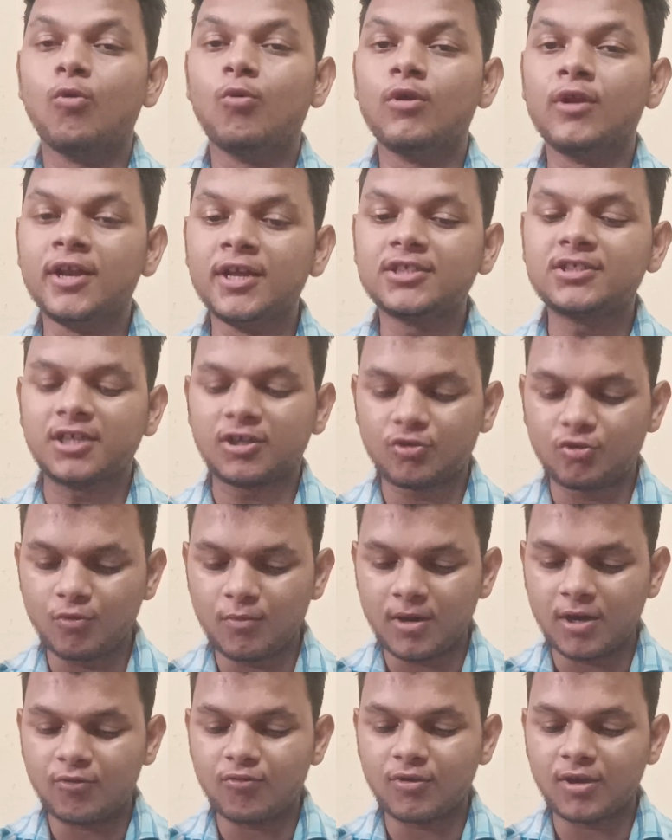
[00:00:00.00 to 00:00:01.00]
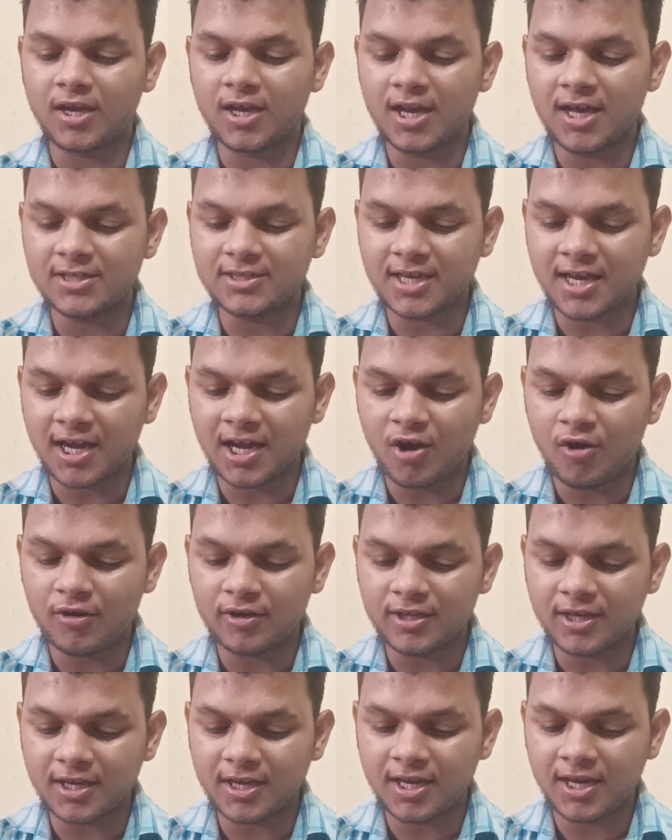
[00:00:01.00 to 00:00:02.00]
19 अक्टूबर को खेला जाएगा और
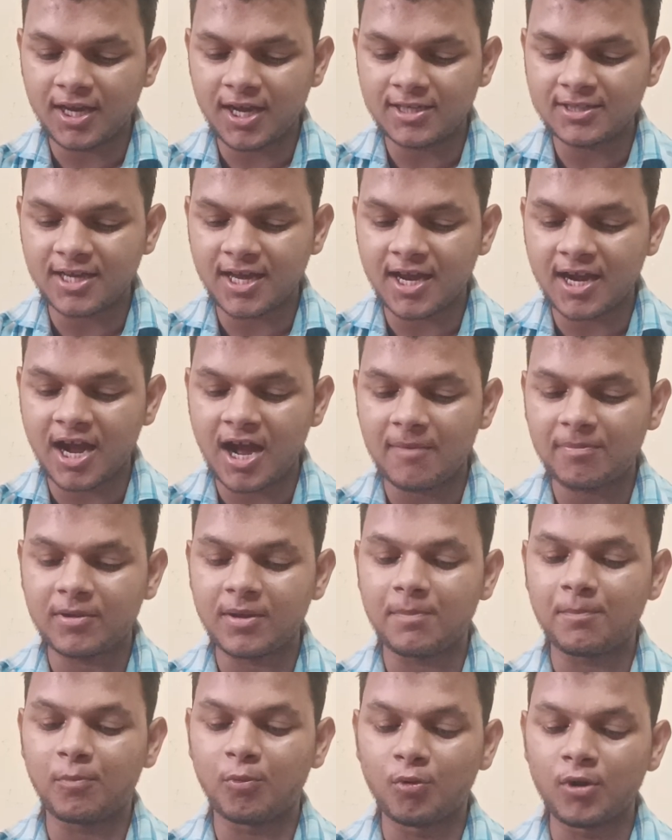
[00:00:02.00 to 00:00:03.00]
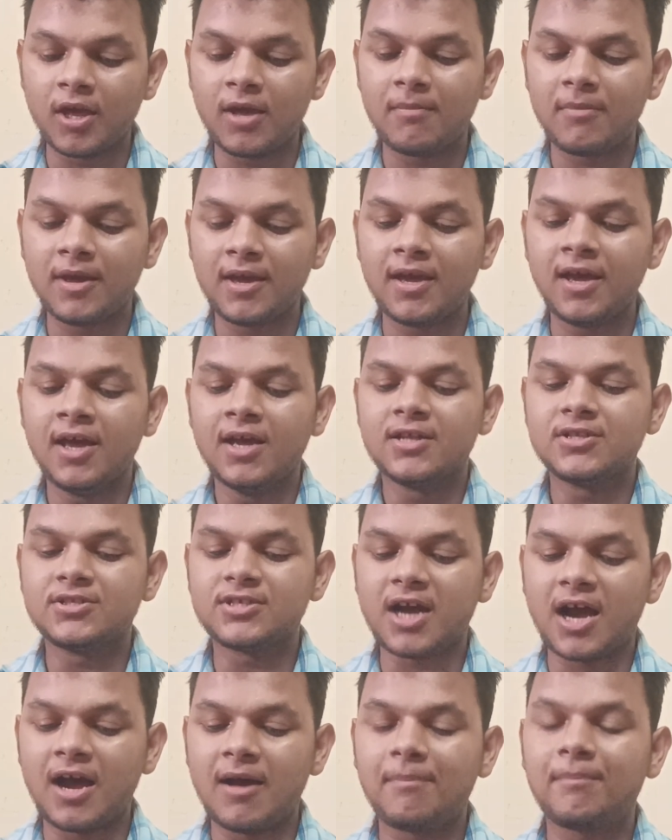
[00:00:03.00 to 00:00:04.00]
ये खेला जाएगा आपके पुणे में
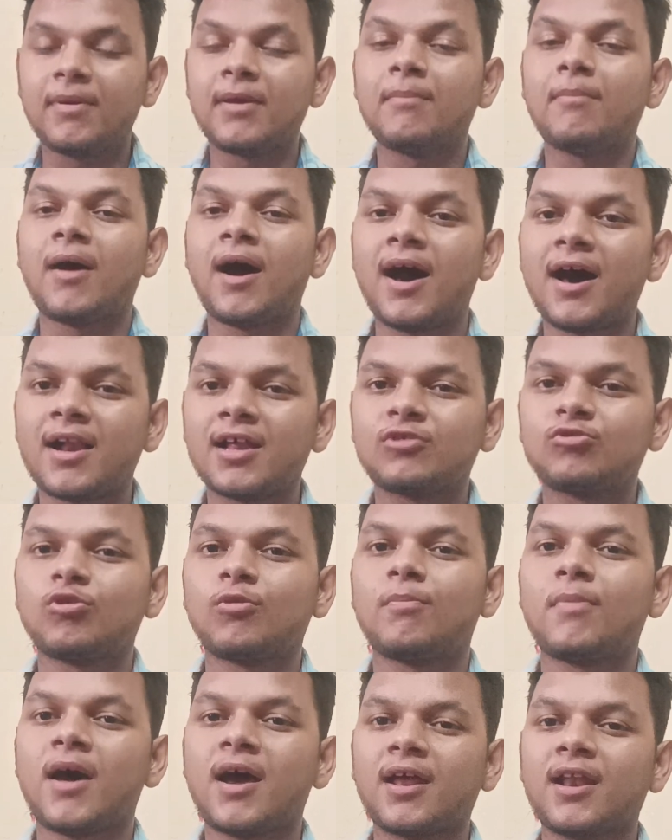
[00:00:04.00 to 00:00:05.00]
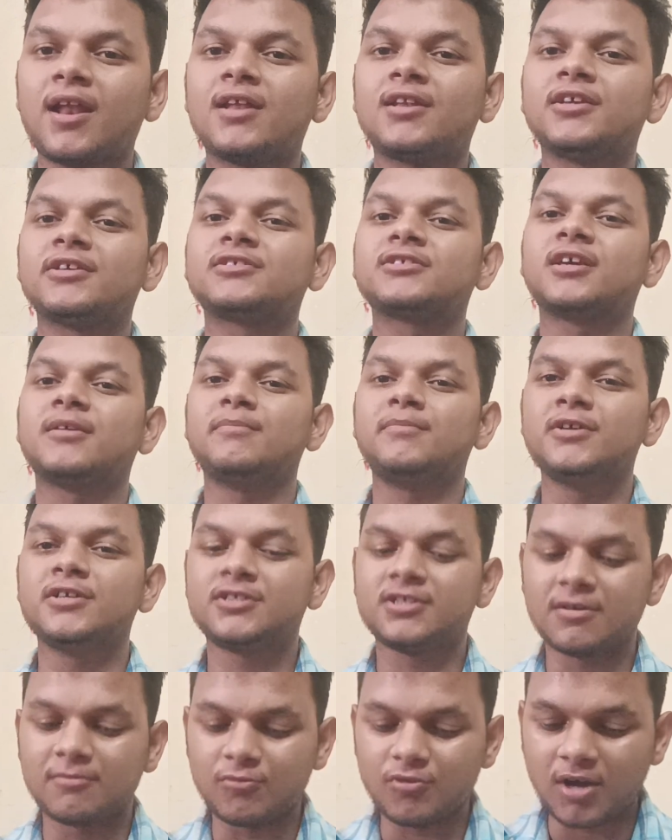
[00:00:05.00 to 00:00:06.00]
जहां पे भारत और बांग्लादेश के
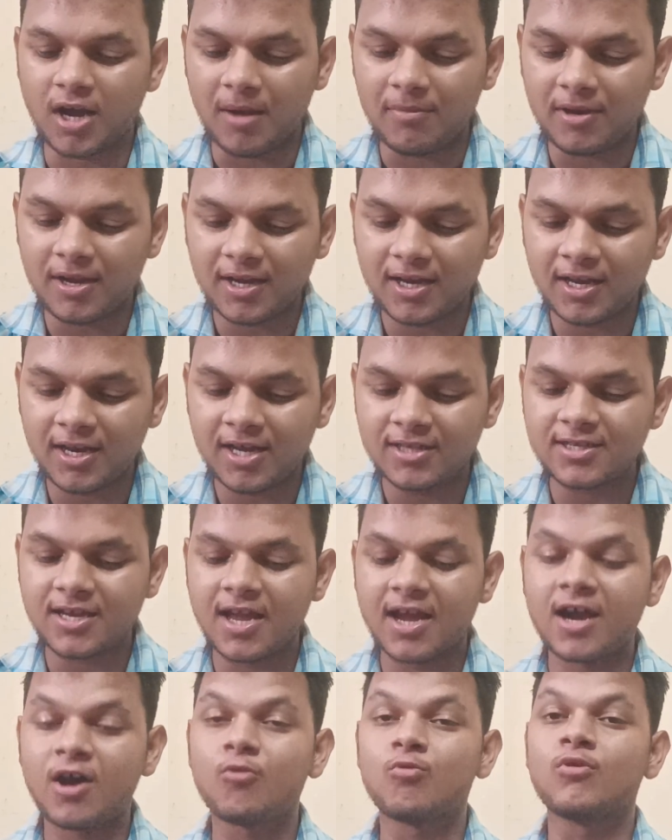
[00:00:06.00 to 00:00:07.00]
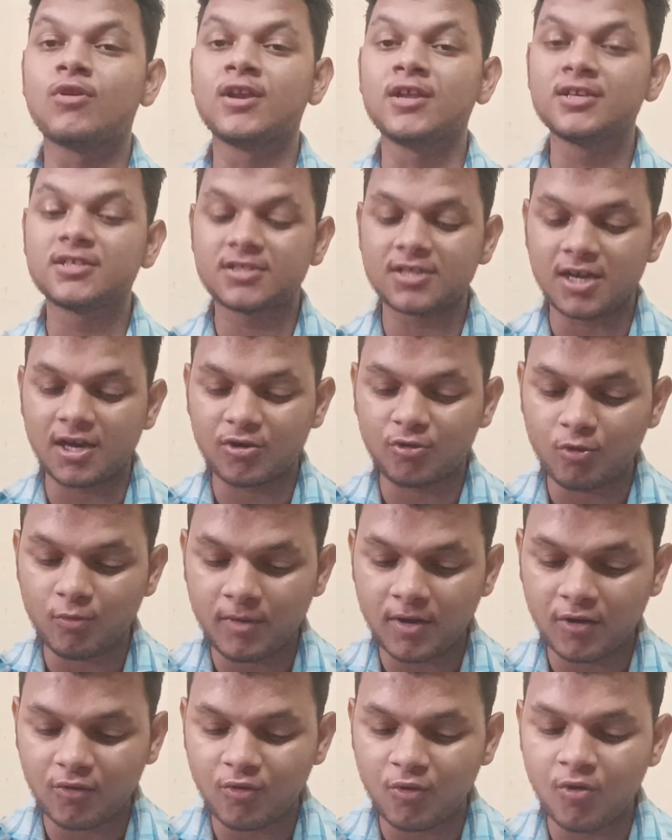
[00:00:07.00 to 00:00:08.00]
बीच ये मुकाबला खेला जाएगा 19
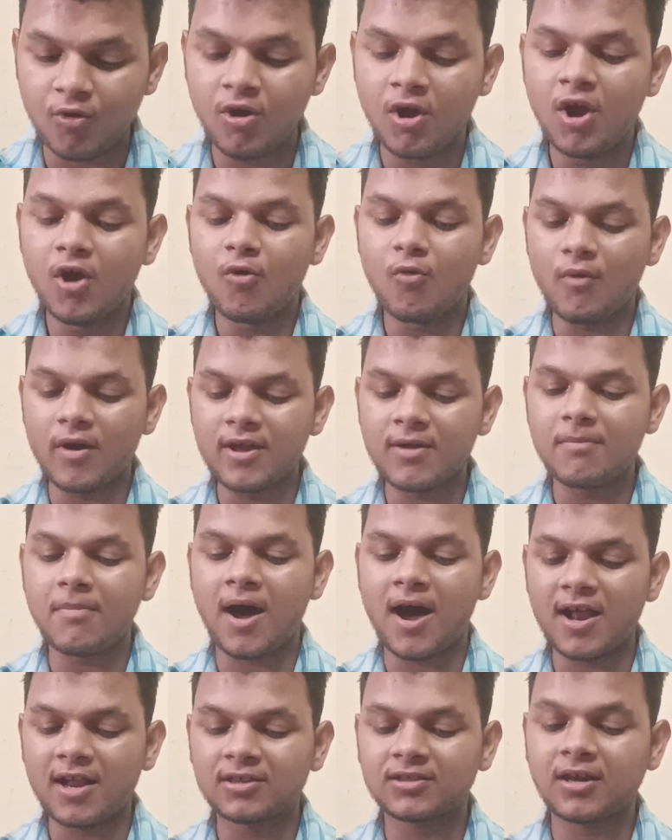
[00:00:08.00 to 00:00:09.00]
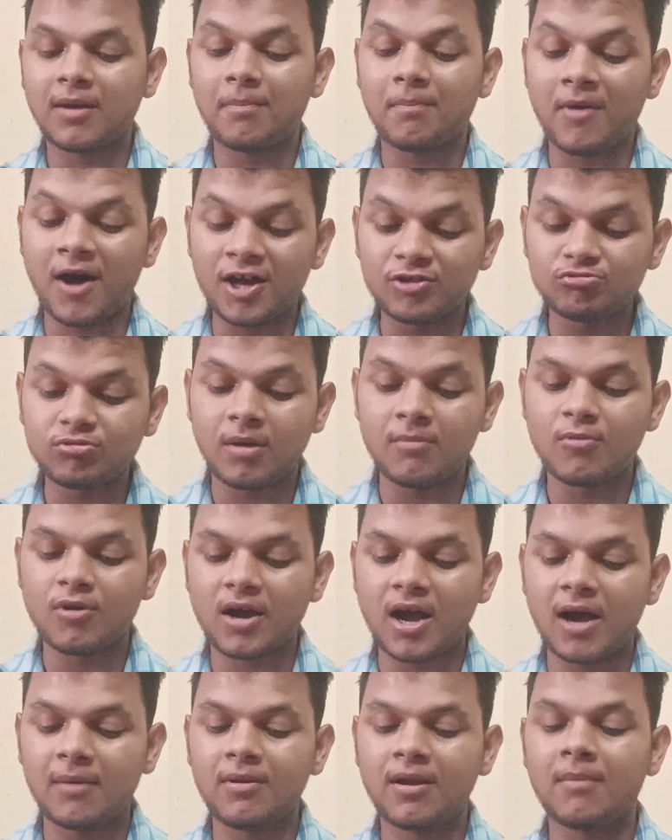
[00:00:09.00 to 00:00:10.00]
अक्टूबर को वहीं भारत का पांचवा
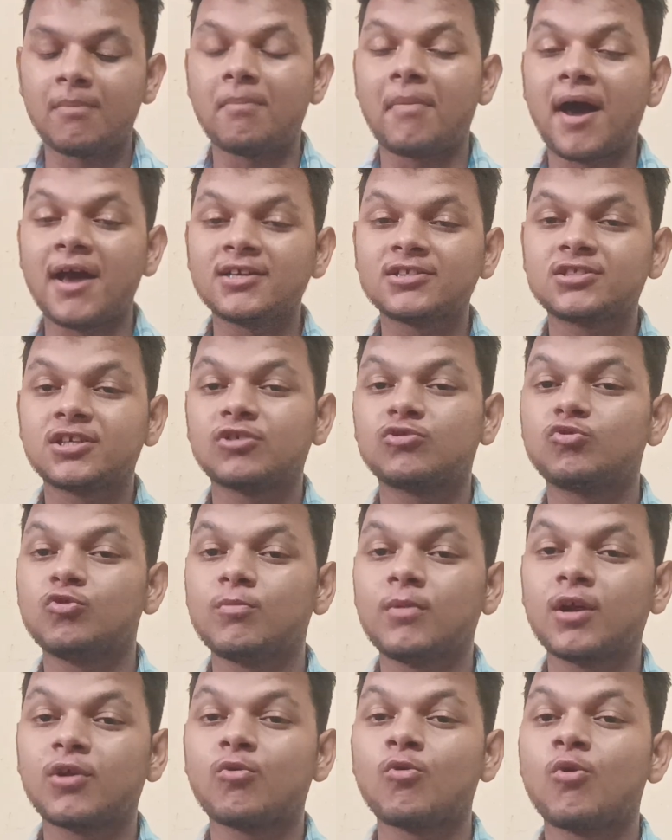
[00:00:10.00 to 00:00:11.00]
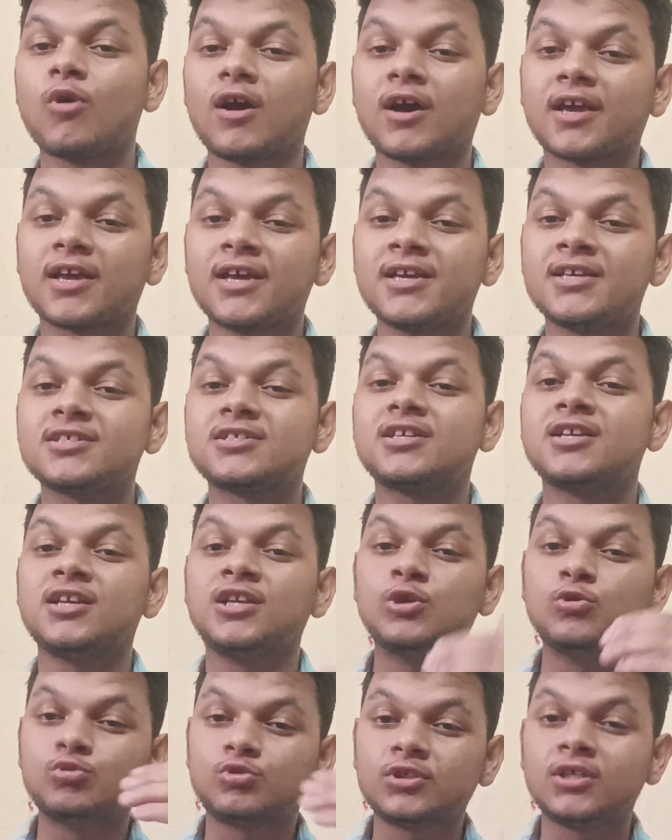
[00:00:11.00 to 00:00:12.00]
मुकाबला 22 अक्टूबर को अगेंस्ट
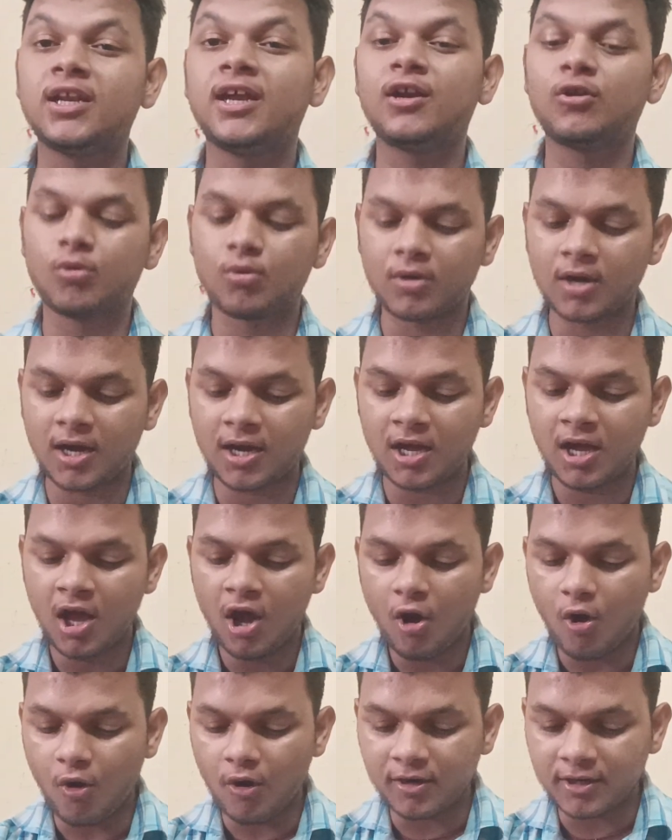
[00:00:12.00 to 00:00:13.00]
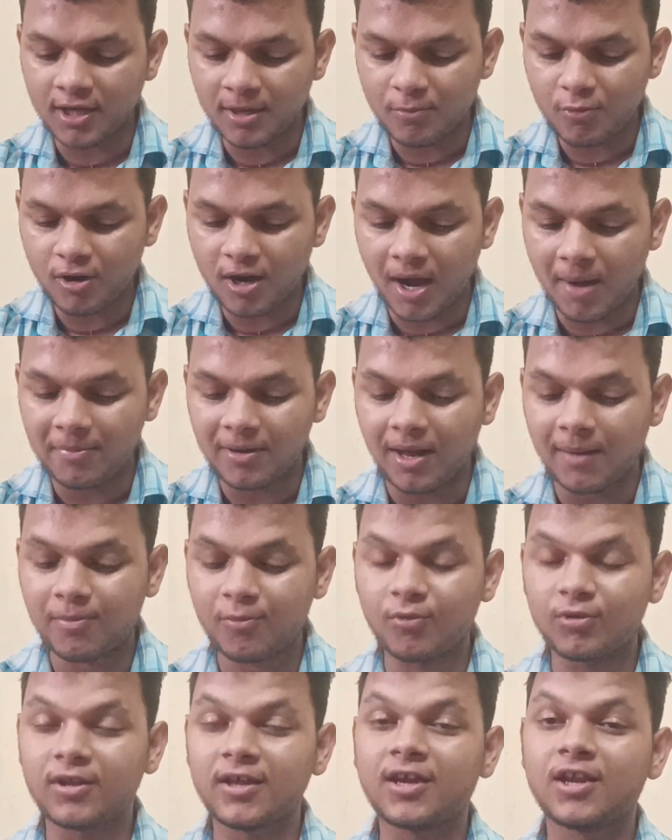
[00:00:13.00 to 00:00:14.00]
न्यूजीलैंड होगा और ये मुकाबला
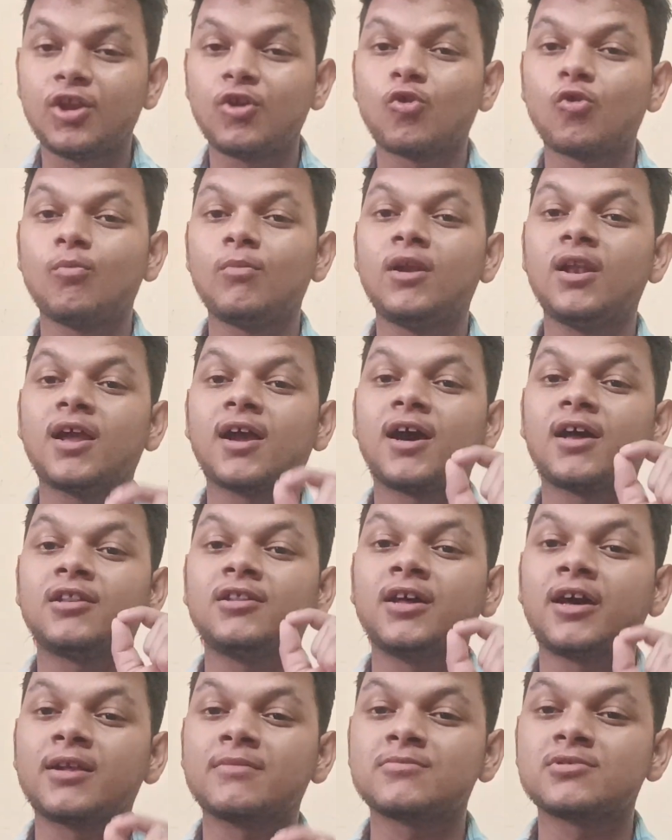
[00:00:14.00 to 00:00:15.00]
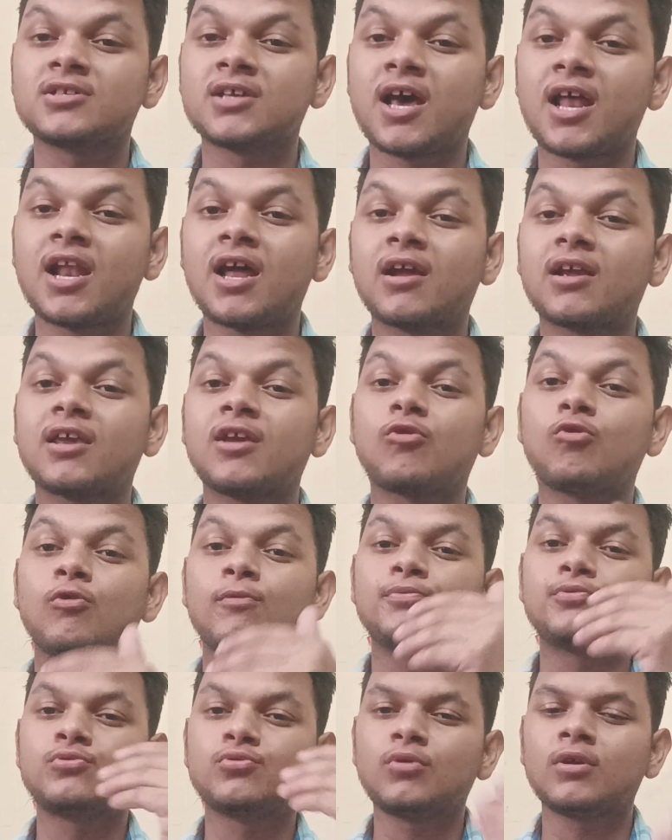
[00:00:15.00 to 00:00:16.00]
आपको देखने को मिलेगा धर्मशाला के
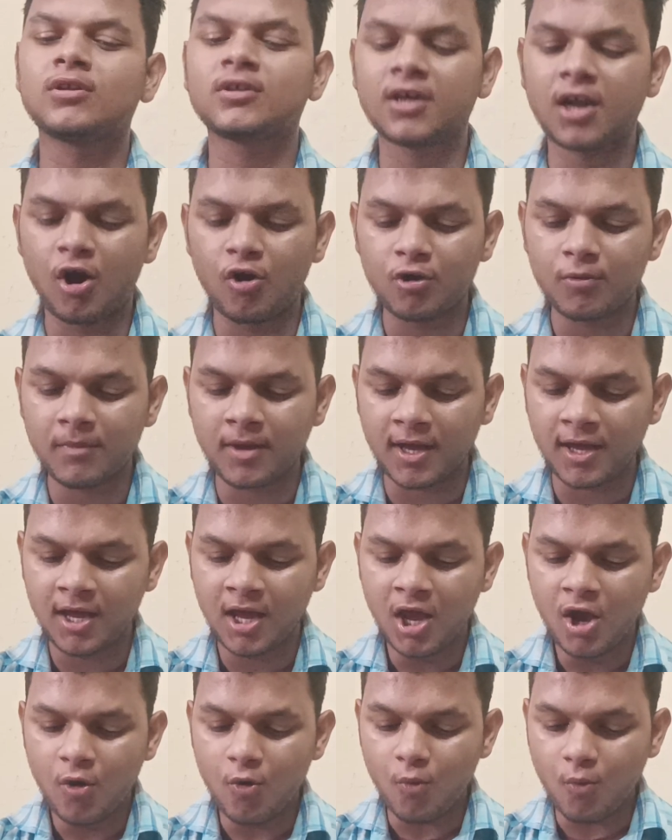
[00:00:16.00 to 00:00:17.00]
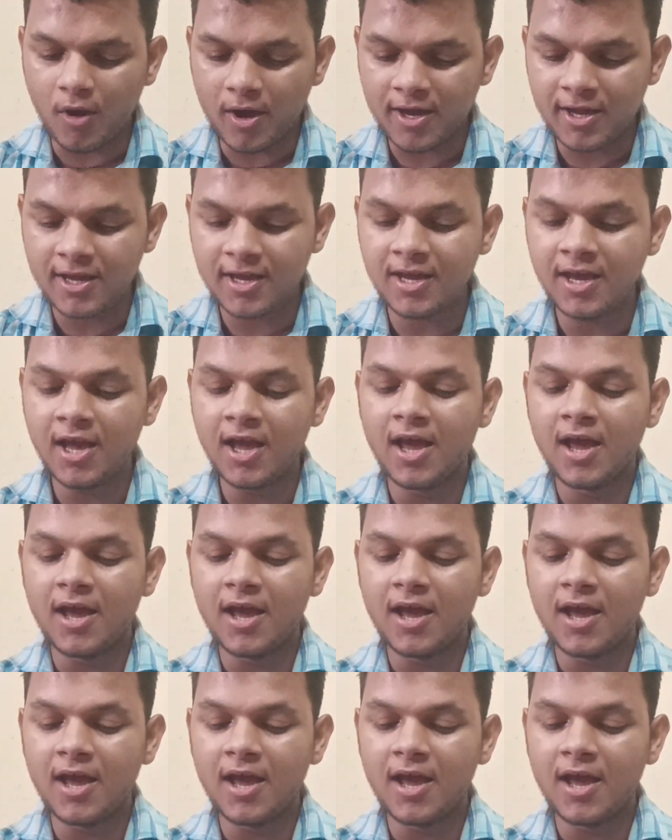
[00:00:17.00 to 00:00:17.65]
खूबसूरत ग्राउंड में वहीं